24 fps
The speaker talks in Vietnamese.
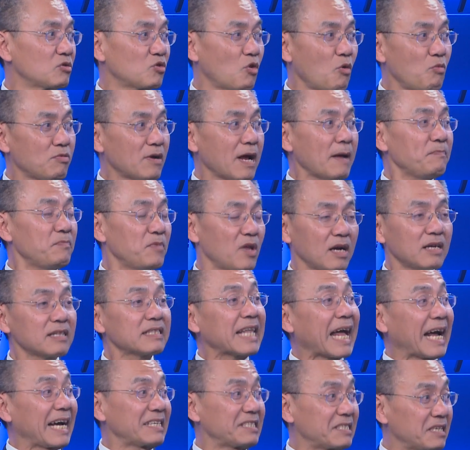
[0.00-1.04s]
cung cấp những cái
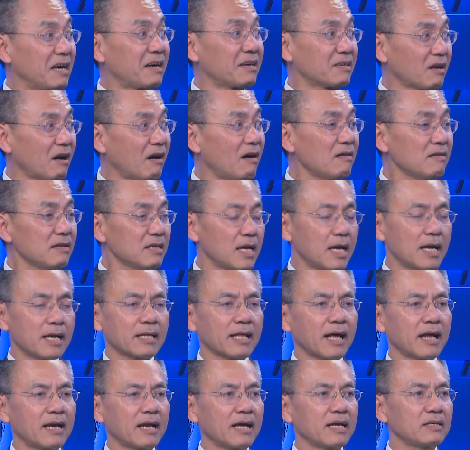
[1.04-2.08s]
tài trợ đó
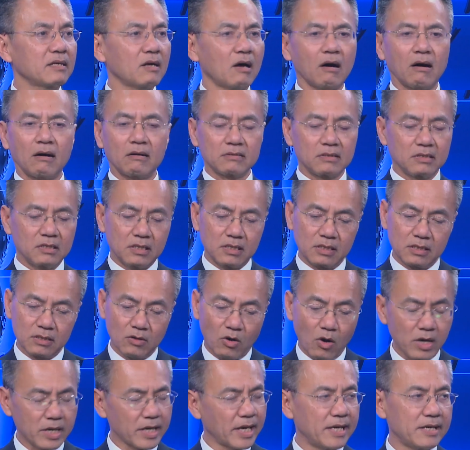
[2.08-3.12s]
thành ra họ người
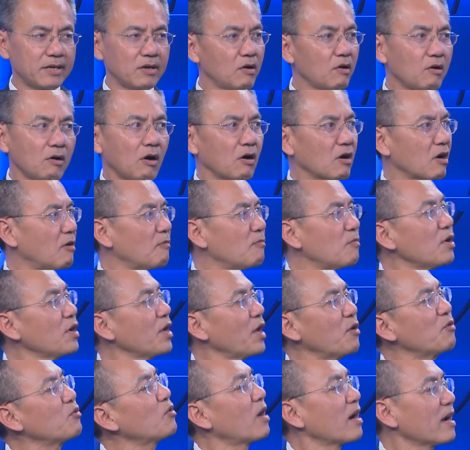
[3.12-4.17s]
hoa kỳ nhiều lúc họ không có
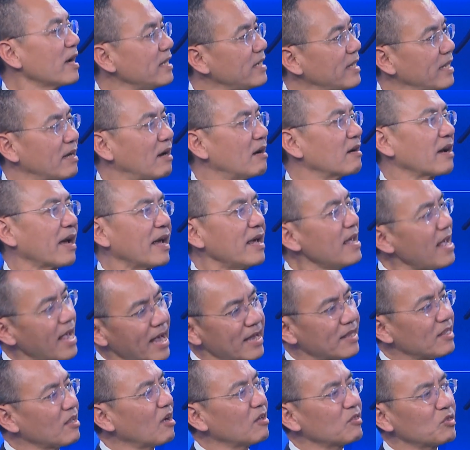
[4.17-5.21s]
hiểu rõ cái gì họ nghĩ
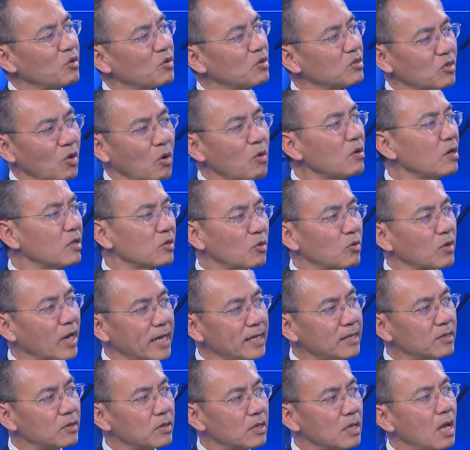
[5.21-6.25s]
hay cho tôi tốt thì tôi
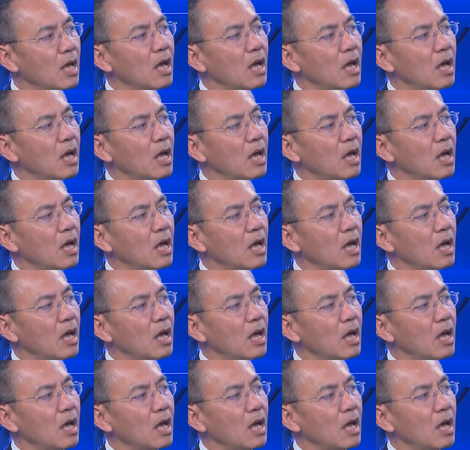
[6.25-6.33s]
lấy thôi